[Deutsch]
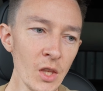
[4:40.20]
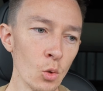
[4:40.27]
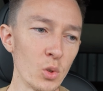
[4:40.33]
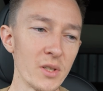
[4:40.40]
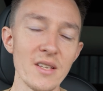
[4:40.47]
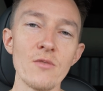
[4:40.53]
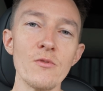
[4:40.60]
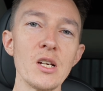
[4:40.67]

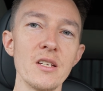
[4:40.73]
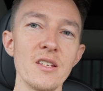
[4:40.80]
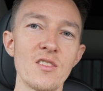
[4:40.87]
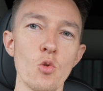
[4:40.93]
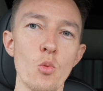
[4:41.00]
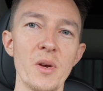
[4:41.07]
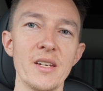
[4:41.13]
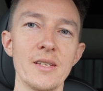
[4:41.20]
Und das wirklich
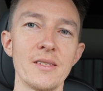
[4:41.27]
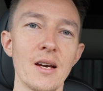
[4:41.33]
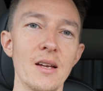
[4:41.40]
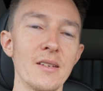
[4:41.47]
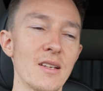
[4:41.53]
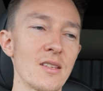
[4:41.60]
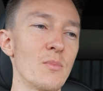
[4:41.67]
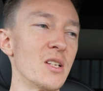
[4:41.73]
so
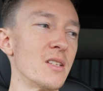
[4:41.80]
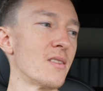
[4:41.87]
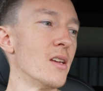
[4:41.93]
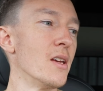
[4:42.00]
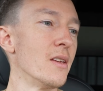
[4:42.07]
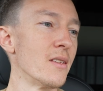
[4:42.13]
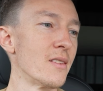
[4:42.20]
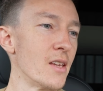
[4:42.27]
penetrant, dass man es
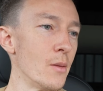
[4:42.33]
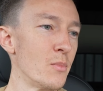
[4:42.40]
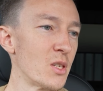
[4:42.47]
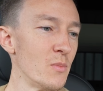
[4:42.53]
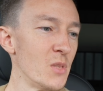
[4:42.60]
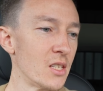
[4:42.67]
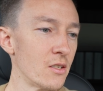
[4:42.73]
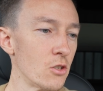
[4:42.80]

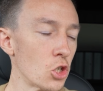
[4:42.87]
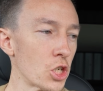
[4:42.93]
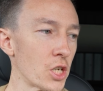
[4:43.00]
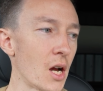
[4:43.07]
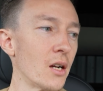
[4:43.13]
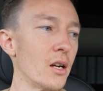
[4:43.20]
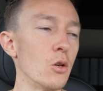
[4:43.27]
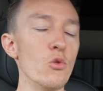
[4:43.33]
selbst mit
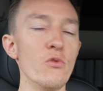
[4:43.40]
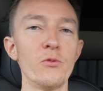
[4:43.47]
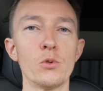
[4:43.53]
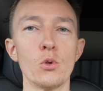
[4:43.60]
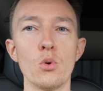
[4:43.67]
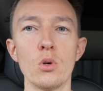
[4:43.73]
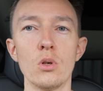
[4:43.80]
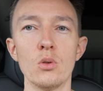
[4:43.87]
starker
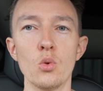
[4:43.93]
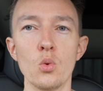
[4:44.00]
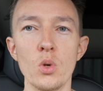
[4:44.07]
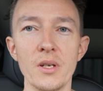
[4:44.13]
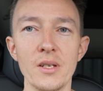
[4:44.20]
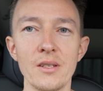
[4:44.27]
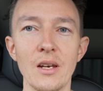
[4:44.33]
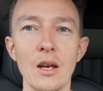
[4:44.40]
Lüftung
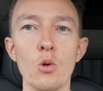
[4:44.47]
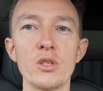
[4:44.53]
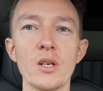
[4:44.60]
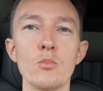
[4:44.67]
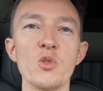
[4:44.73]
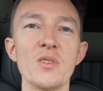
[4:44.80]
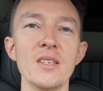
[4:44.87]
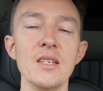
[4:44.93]
und
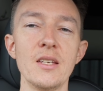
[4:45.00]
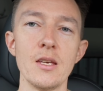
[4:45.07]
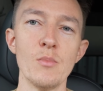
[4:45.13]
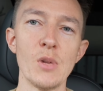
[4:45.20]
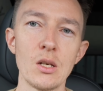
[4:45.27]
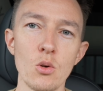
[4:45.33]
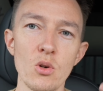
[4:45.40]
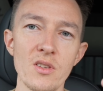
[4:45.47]
lauter Musik
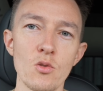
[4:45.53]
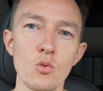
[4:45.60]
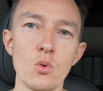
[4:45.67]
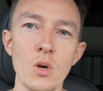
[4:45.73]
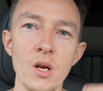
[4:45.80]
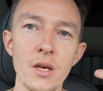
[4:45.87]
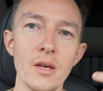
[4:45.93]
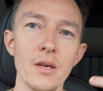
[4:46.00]
immer noch
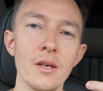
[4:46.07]
so